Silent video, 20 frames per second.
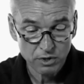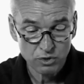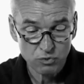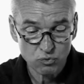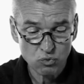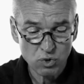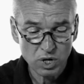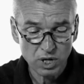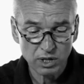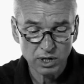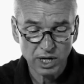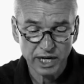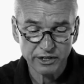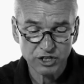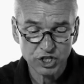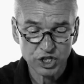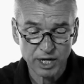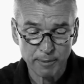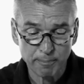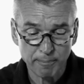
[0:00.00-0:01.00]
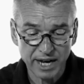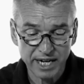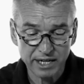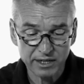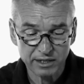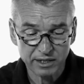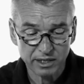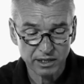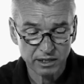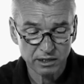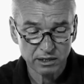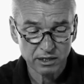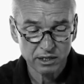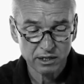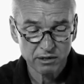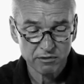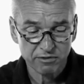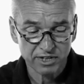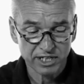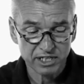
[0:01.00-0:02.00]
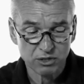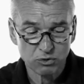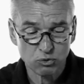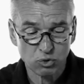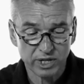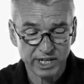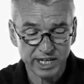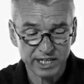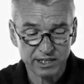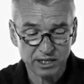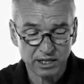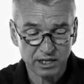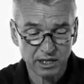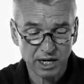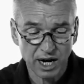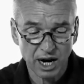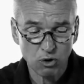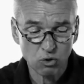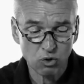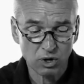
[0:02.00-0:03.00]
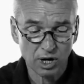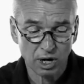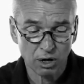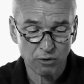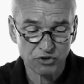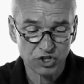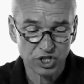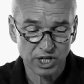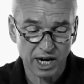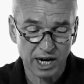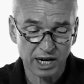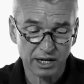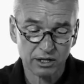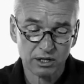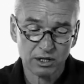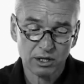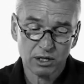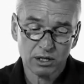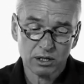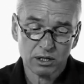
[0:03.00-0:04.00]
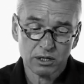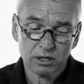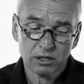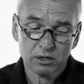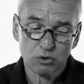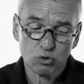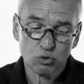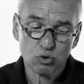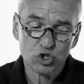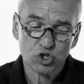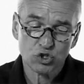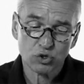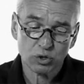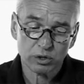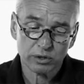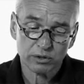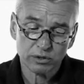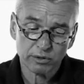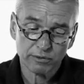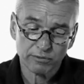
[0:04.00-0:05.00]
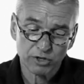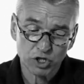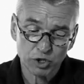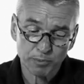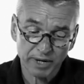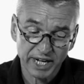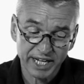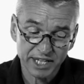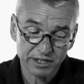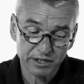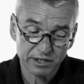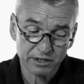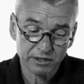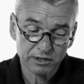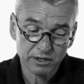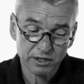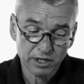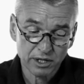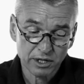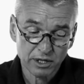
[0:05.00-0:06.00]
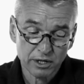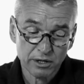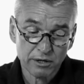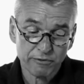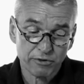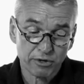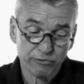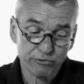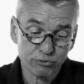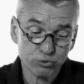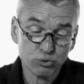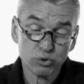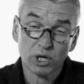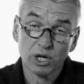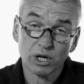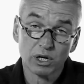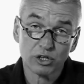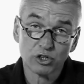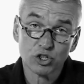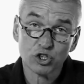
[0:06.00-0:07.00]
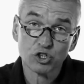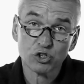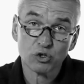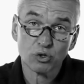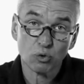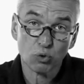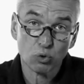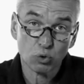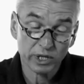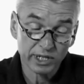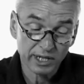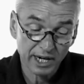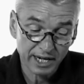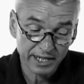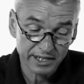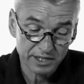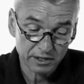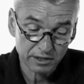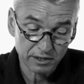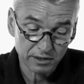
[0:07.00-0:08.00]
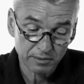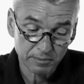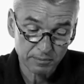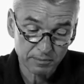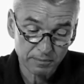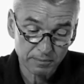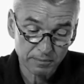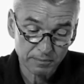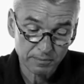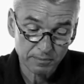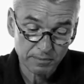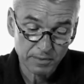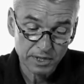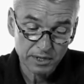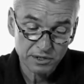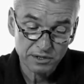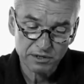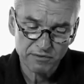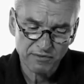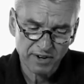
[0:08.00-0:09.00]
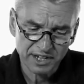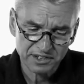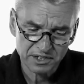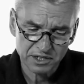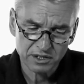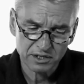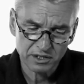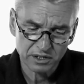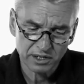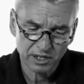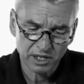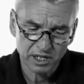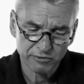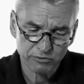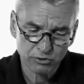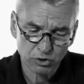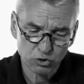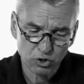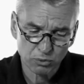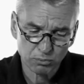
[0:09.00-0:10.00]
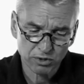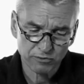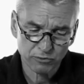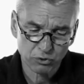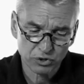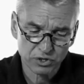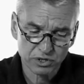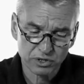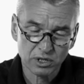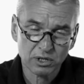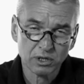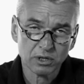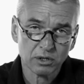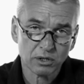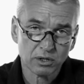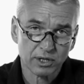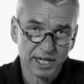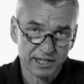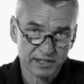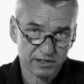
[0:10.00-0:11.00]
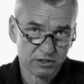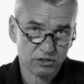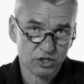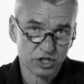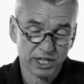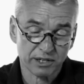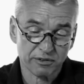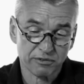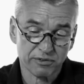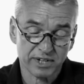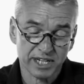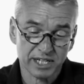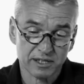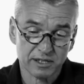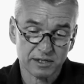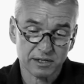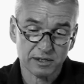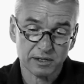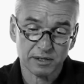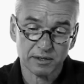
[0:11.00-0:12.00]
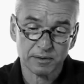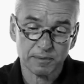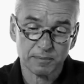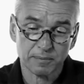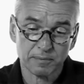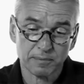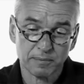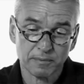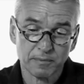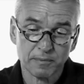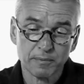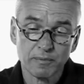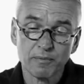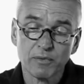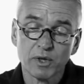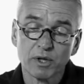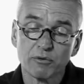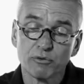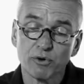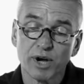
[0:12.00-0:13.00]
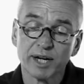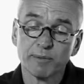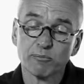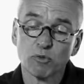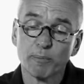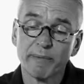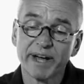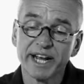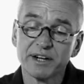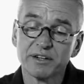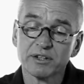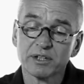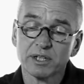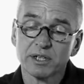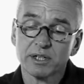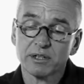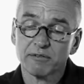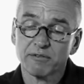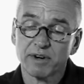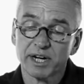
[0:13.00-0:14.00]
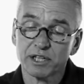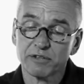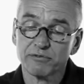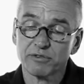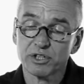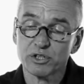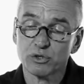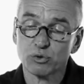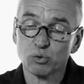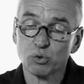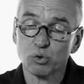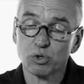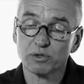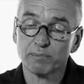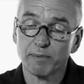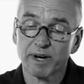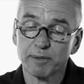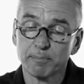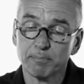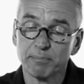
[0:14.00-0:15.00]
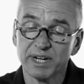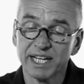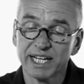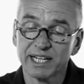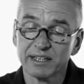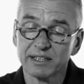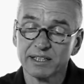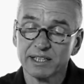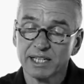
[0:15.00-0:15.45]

Nur ein charmanter, fast koketter Augenaufschlag, Unschuld versprechend, verführerisch ohnegleichen. Sie war sich ihrer Wirkung bewusst, das stand fest. Für einen Moment war ich versucht, meinen Blick